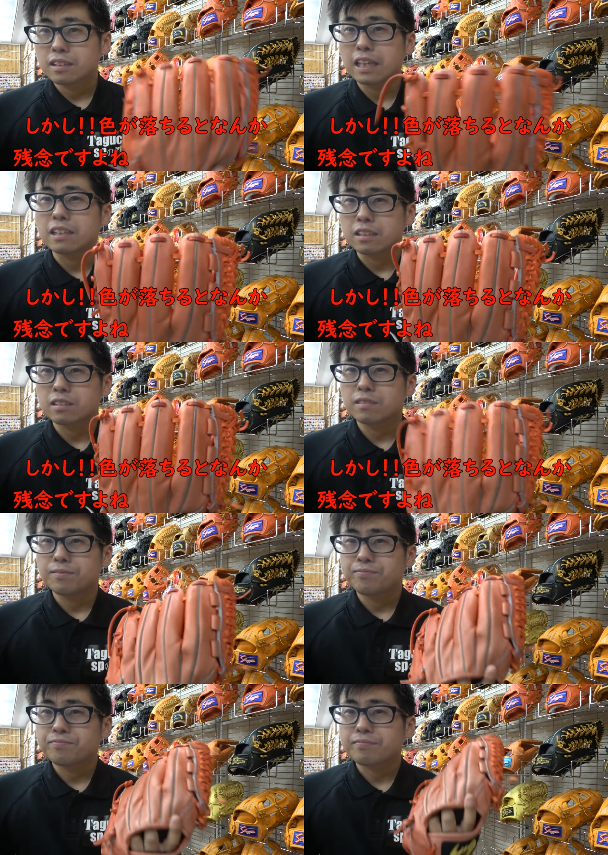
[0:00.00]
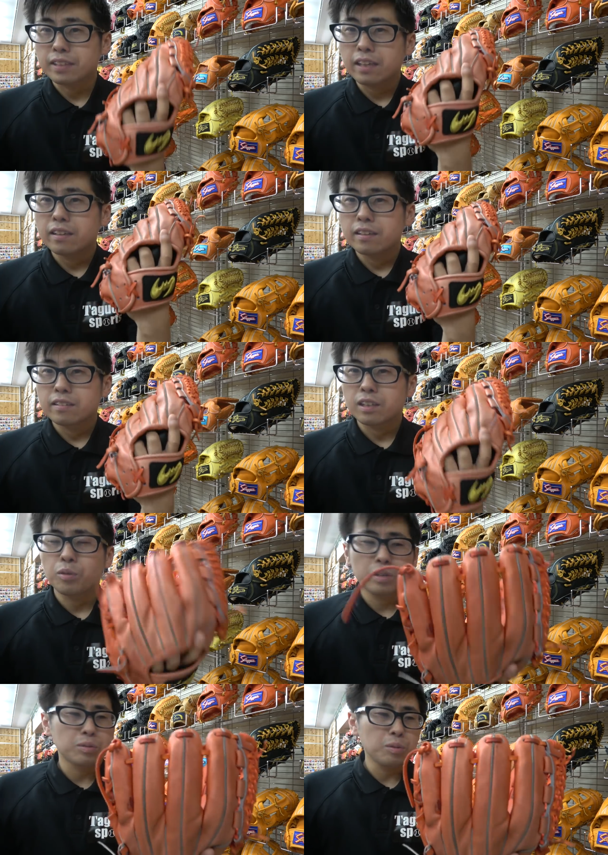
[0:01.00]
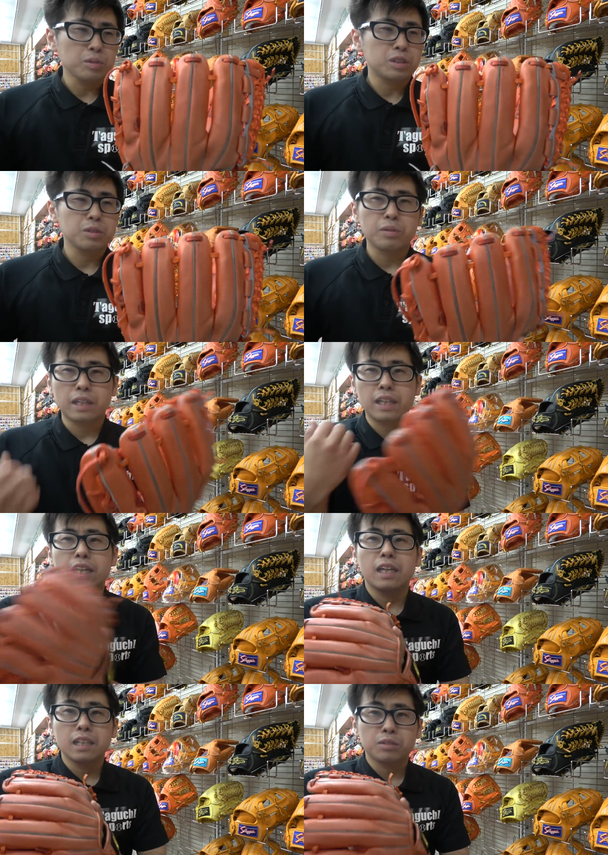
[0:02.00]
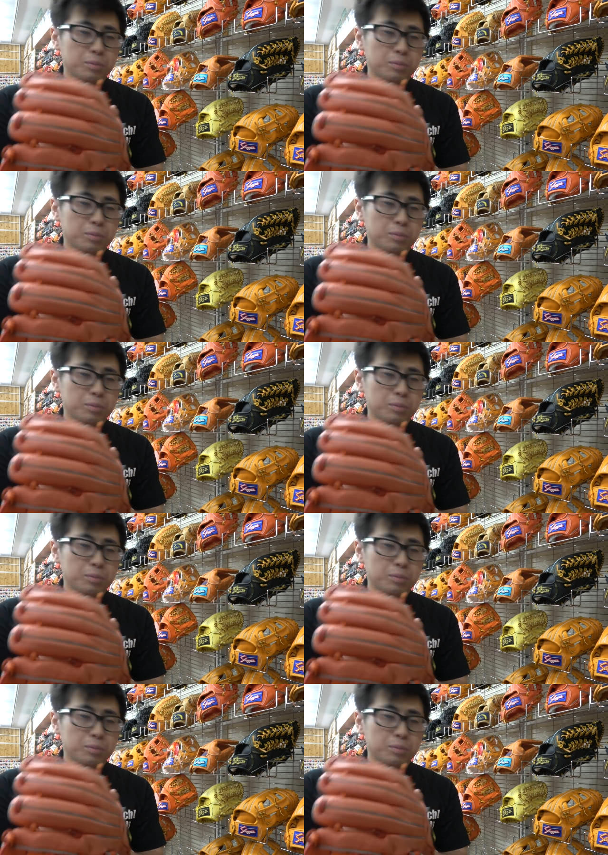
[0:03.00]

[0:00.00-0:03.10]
たんですね。でこれどうしようかなと